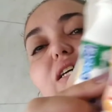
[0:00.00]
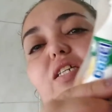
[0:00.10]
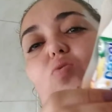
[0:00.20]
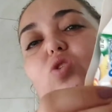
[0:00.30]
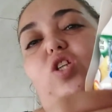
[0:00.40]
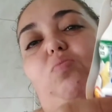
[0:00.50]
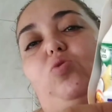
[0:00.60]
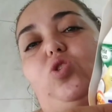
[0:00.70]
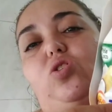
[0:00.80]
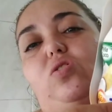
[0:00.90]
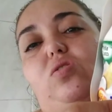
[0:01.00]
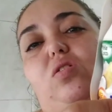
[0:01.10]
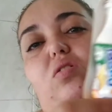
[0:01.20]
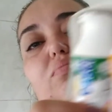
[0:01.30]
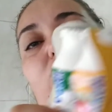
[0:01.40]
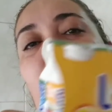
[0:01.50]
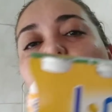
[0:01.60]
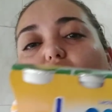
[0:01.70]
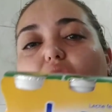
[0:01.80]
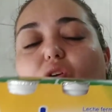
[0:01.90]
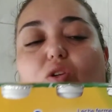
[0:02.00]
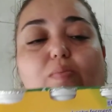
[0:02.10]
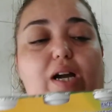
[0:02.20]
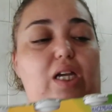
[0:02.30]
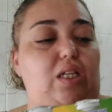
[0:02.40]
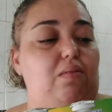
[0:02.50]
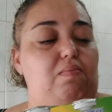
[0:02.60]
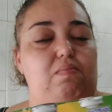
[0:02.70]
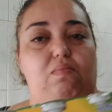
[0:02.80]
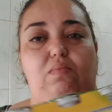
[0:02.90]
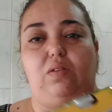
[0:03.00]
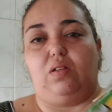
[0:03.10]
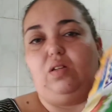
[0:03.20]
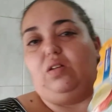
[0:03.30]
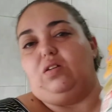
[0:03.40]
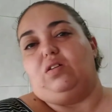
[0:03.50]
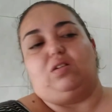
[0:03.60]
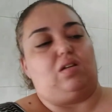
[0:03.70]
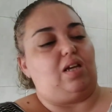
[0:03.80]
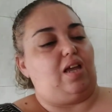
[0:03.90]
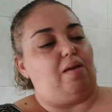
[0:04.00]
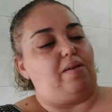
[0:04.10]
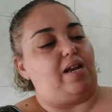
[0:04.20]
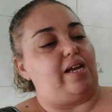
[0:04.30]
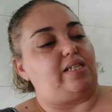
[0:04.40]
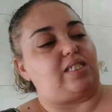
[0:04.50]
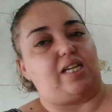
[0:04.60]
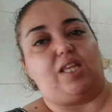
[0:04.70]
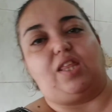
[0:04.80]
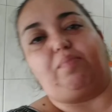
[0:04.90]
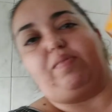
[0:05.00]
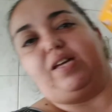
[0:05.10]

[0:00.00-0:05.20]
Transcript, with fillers: y les ha gustado mucho. Pues he cogido otro paquete. Que vienen 6 de